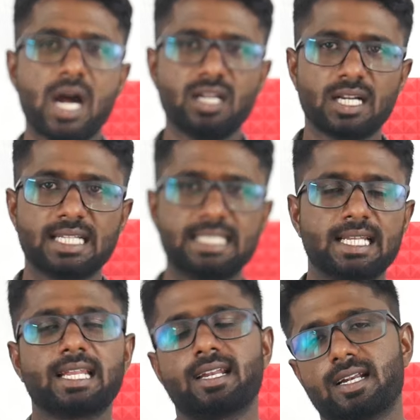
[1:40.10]
மாற்று
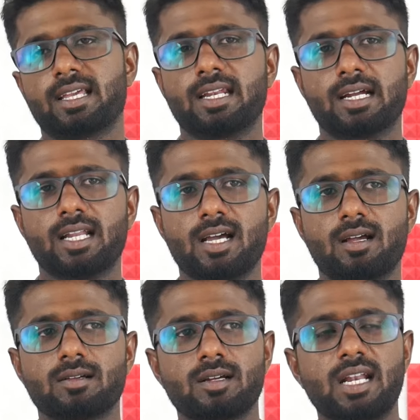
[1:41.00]
கட்சியினர் என்ன நினைக்கிறாங்கன்னா
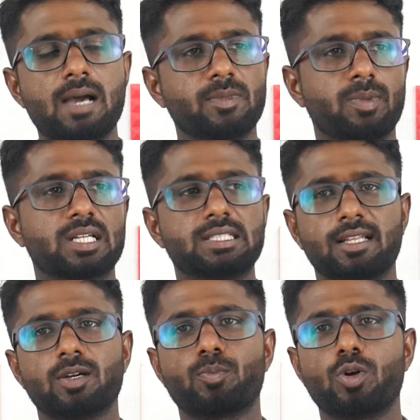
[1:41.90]
நாம் தமிழர்
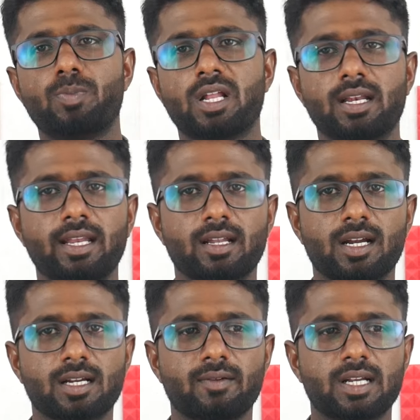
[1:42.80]
கட்சியில் அந்த பொறுப்பாளர் நீண்ட
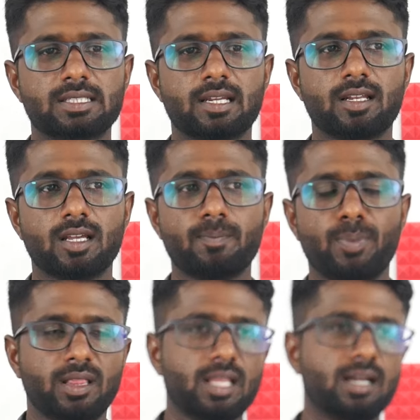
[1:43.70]
நாட்டில் வேலை செய்கிறாரு
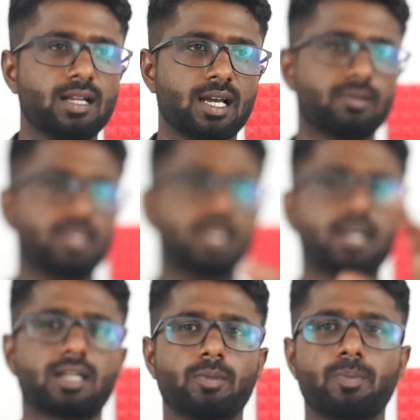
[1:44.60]
பத்தாண்டுகள் அங்கே வந்து
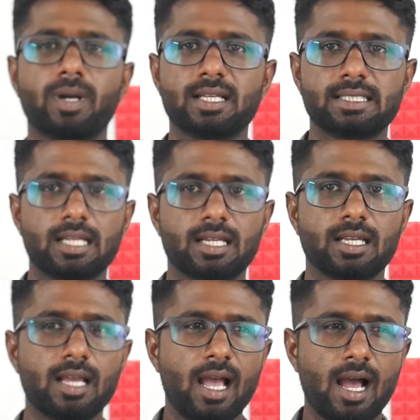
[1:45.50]
கட்டமைப்பு பணியை செய்கிறாரு
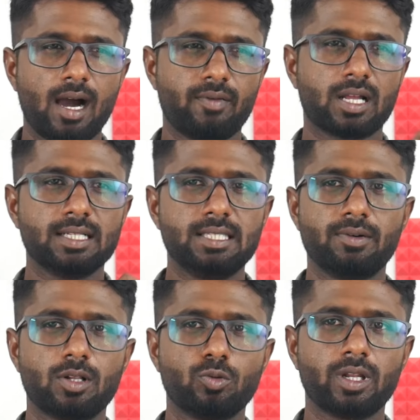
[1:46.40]
அவரை கட்சியை
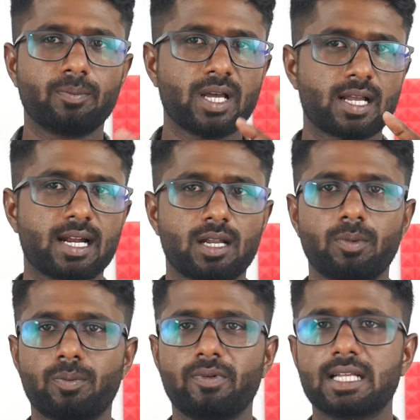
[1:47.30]
விட்டு தூக்கிட்டோம்னா அங்கே
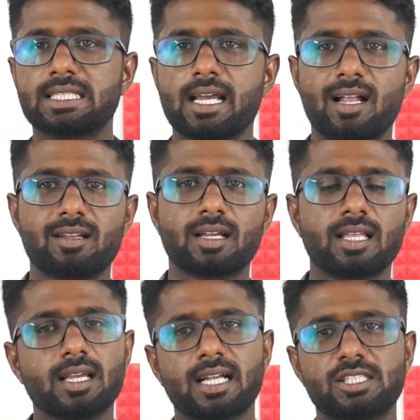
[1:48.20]
கட்டமைப்பு வேலை செய்ய ஆள்
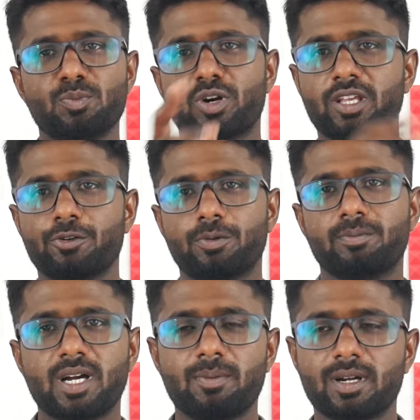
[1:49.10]
இருக்காது கட்சி முடங்கிடும்
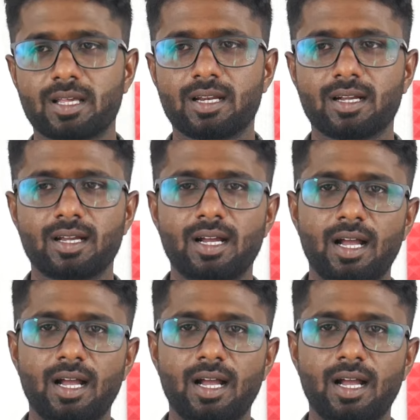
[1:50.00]
அப்படின்னு நினைக்கிறாங்க